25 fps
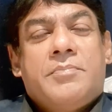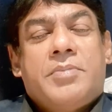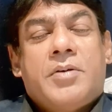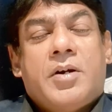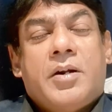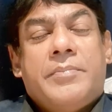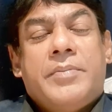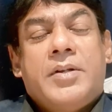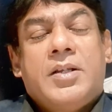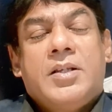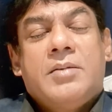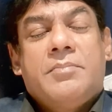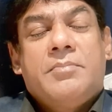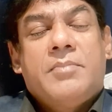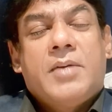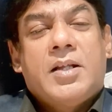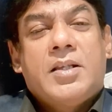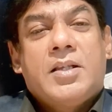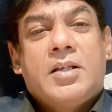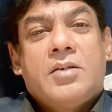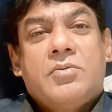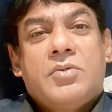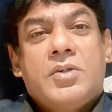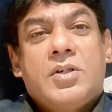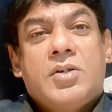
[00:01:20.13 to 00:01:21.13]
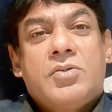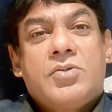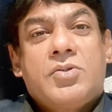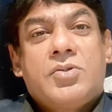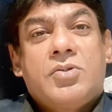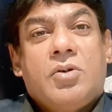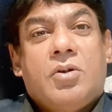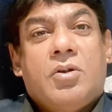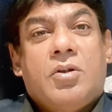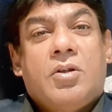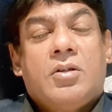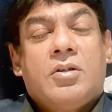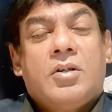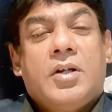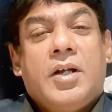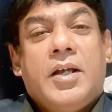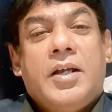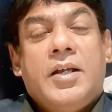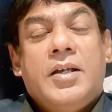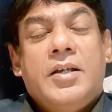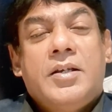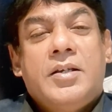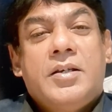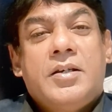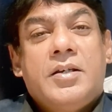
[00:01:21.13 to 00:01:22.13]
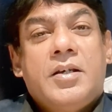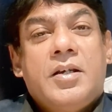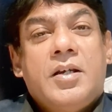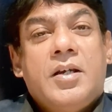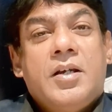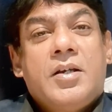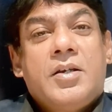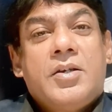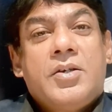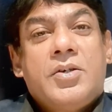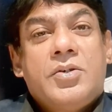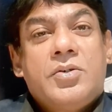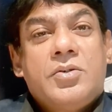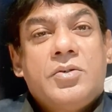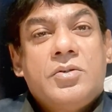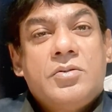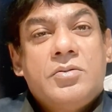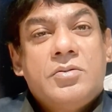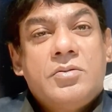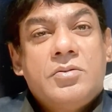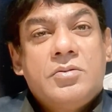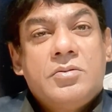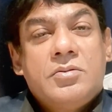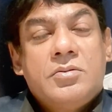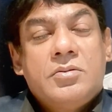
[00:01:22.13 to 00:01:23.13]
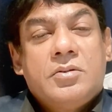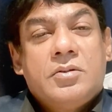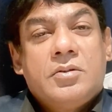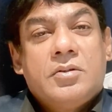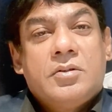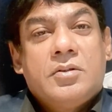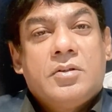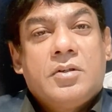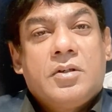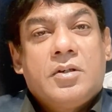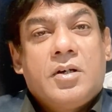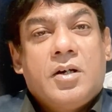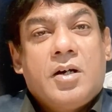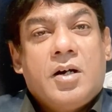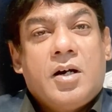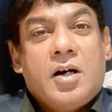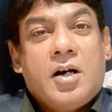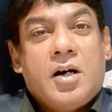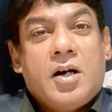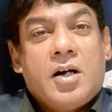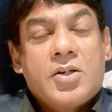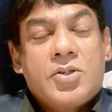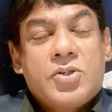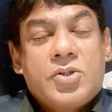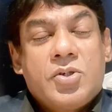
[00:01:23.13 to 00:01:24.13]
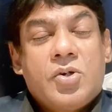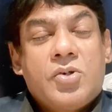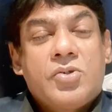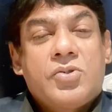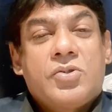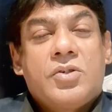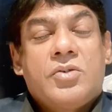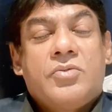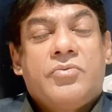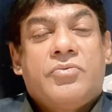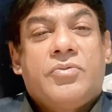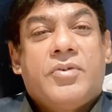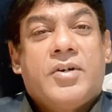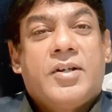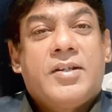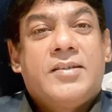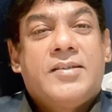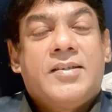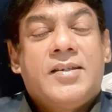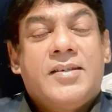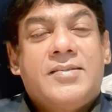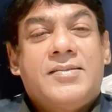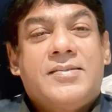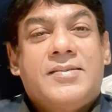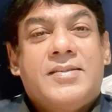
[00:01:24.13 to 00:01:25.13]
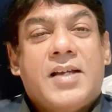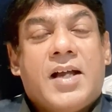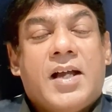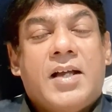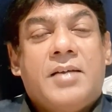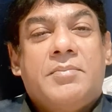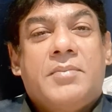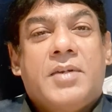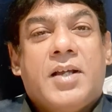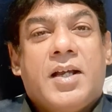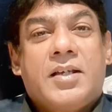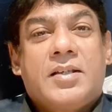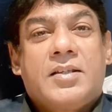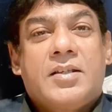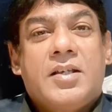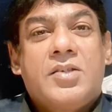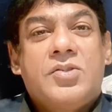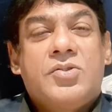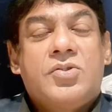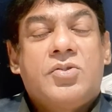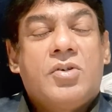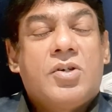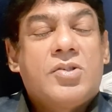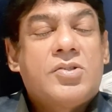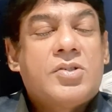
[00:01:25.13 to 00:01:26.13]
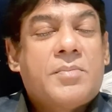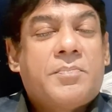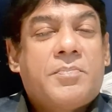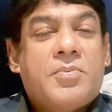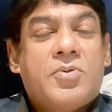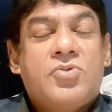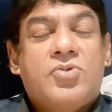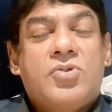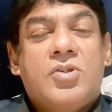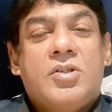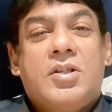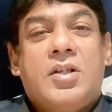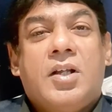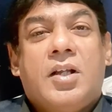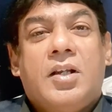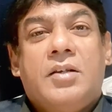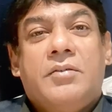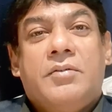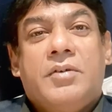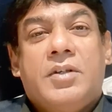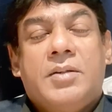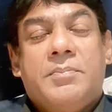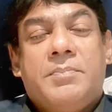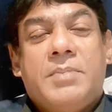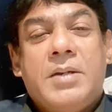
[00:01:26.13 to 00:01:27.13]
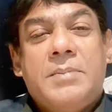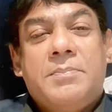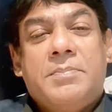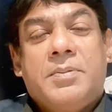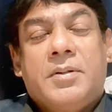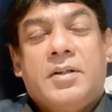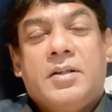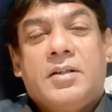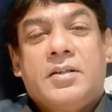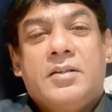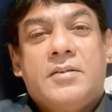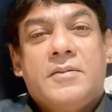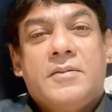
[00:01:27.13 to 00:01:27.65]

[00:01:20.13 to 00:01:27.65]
probably the mother would have told, "Hey, you are chosen for this time like this. You are supposed to deliver the people."